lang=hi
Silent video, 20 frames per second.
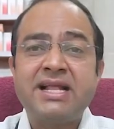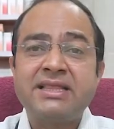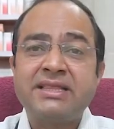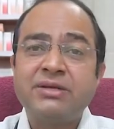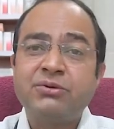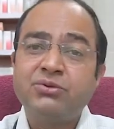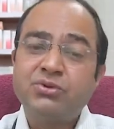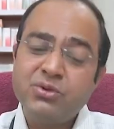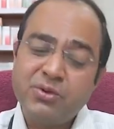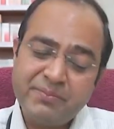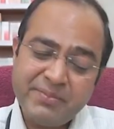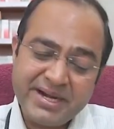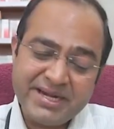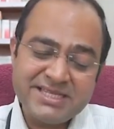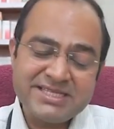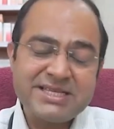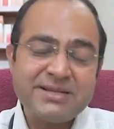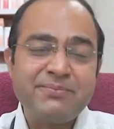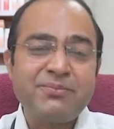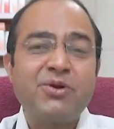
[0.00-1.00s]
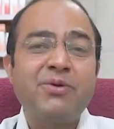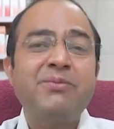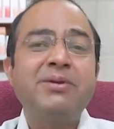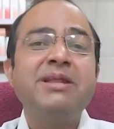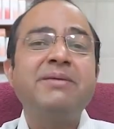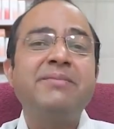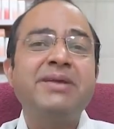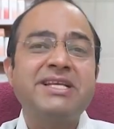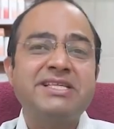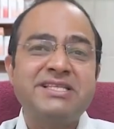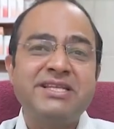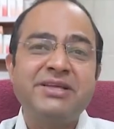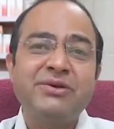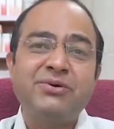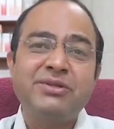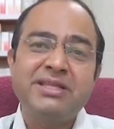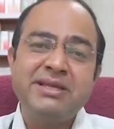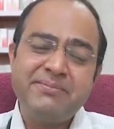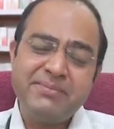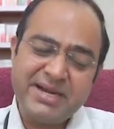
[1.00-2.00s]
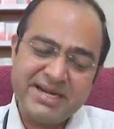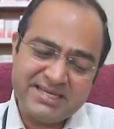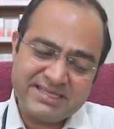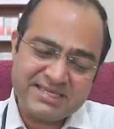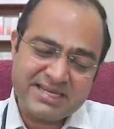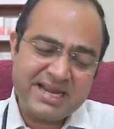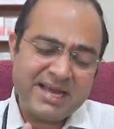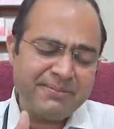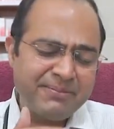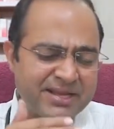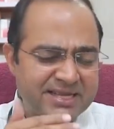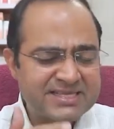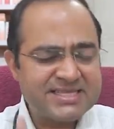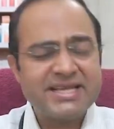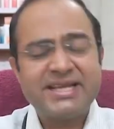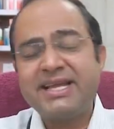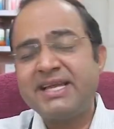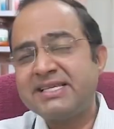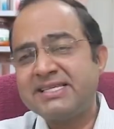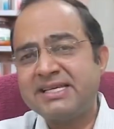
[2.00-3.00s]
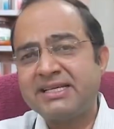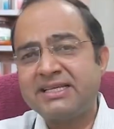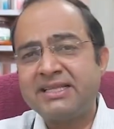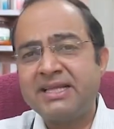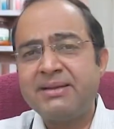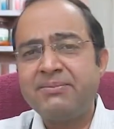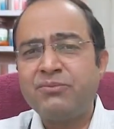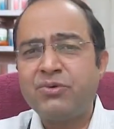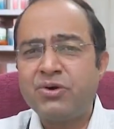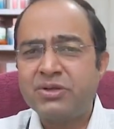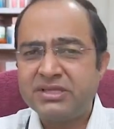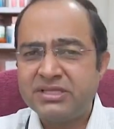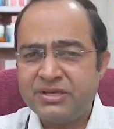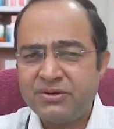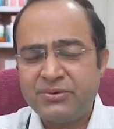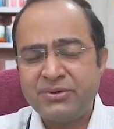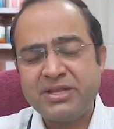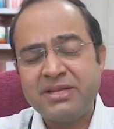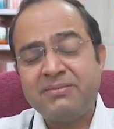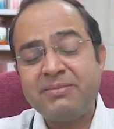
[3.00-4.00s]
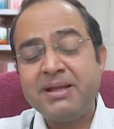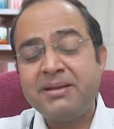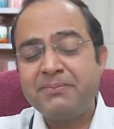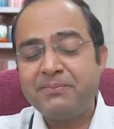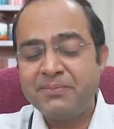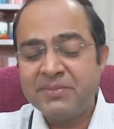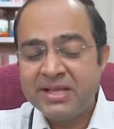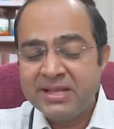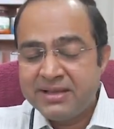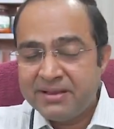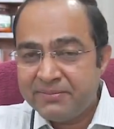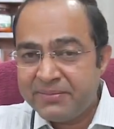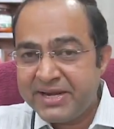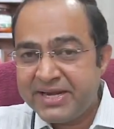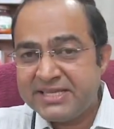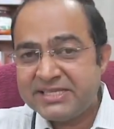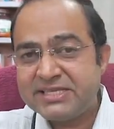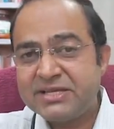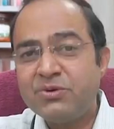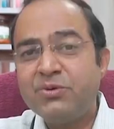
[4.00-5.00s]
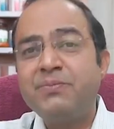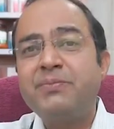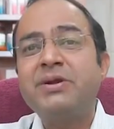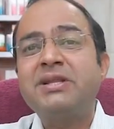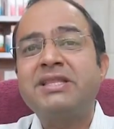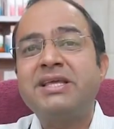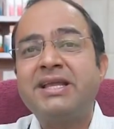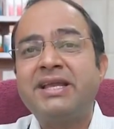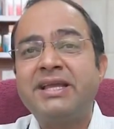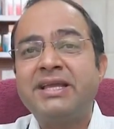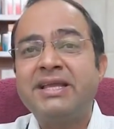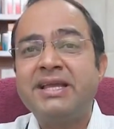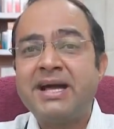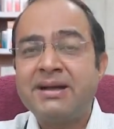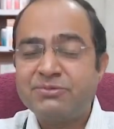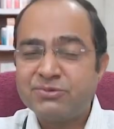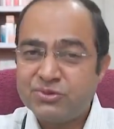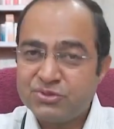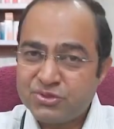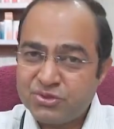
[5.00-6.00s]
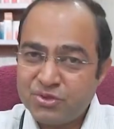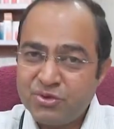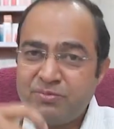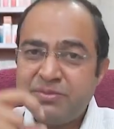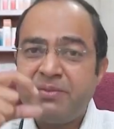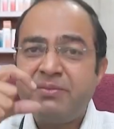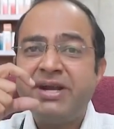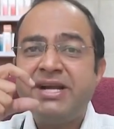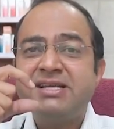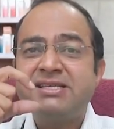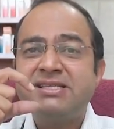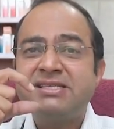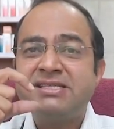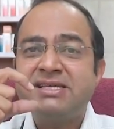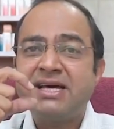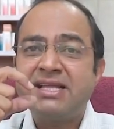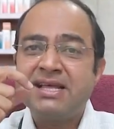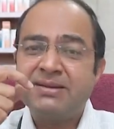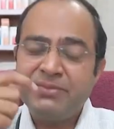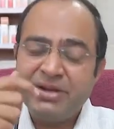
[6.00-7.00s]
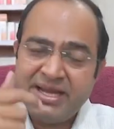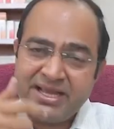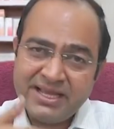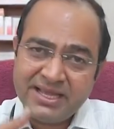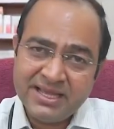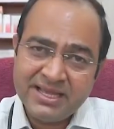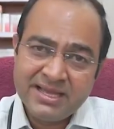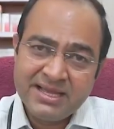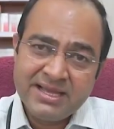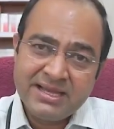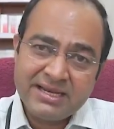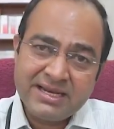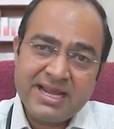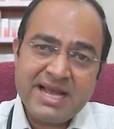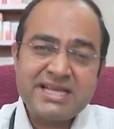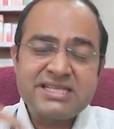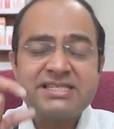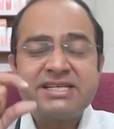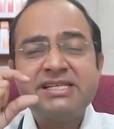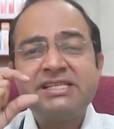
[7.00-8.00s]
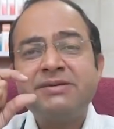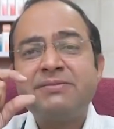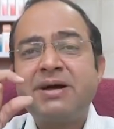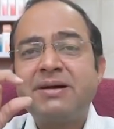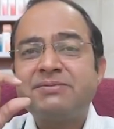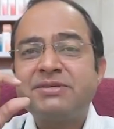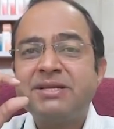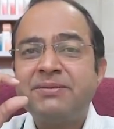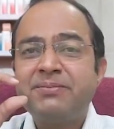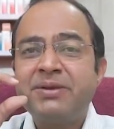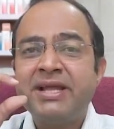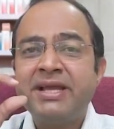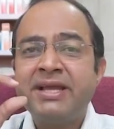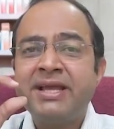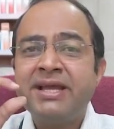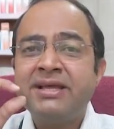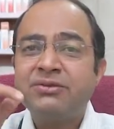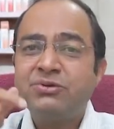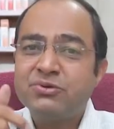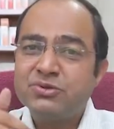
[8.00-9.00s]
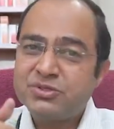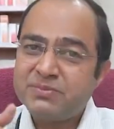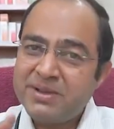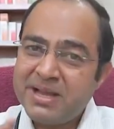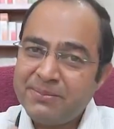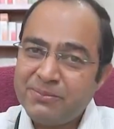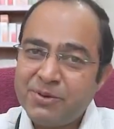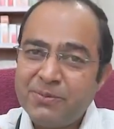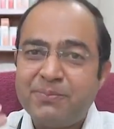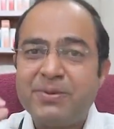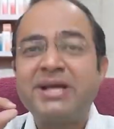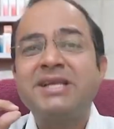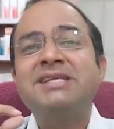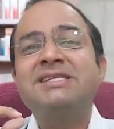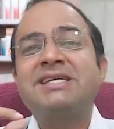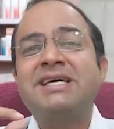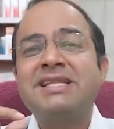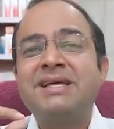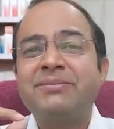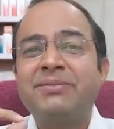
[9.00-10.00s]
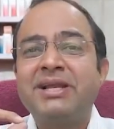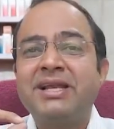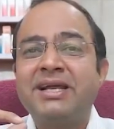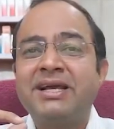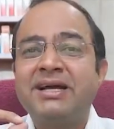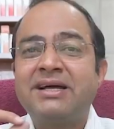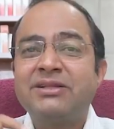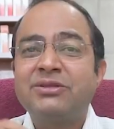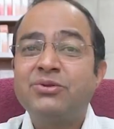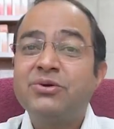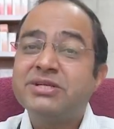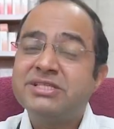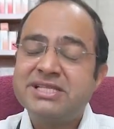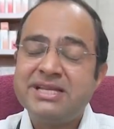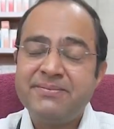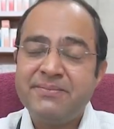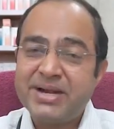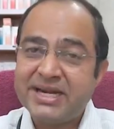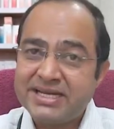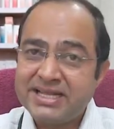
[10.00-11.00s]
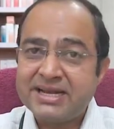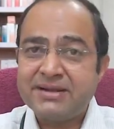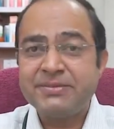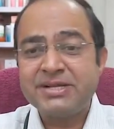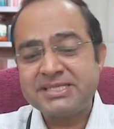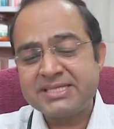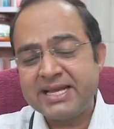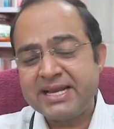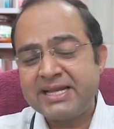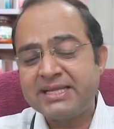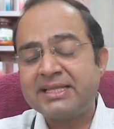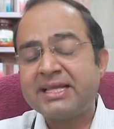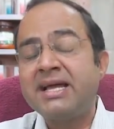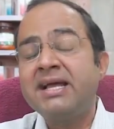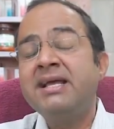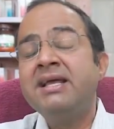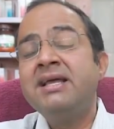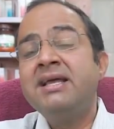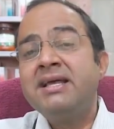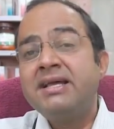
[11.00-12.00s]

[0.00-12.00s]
डालते हो तो मेडिसिन प्रॉपरली मिक्स नहीं होती मेडिसिन आप ऐसे कह सकते हैं बहुत ही रूटीन में मेडिसिन ऊपर तैरेगी आपको शुरू में मेडिसिन ज़्यादा मिलेगी लास्ट की जब आप सिप लेंगे तो उसमें आपको पानी ज़्यादा मिलेगा तो इसलिए बेटर हमेशा रहता है